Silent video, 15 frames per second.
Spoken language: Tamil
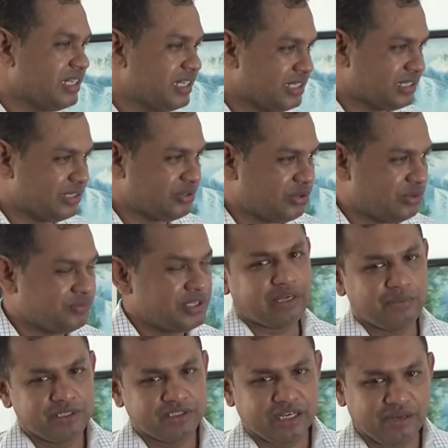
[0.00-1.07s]
கீழ் இருக்கின்றோம்
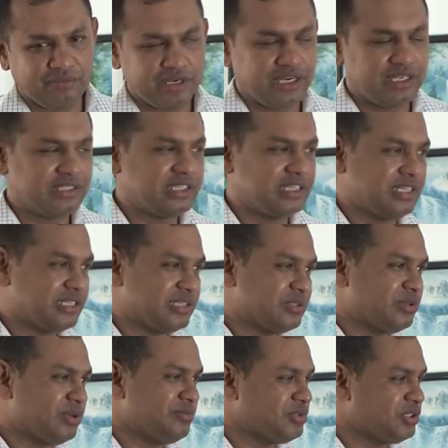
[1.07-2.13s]
தமிழ் தலைமைகளின் கீழ்
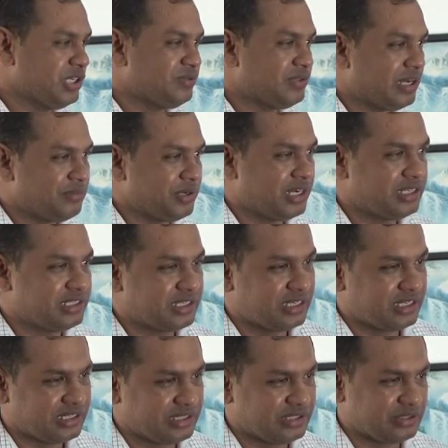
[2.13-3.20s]
இருக்கின்றோம் முஸ்லீம் தலைமைகளின் கீழ்
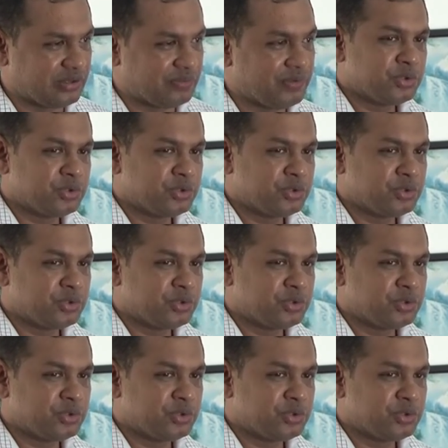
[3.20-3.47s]
இருக்கின்றோம்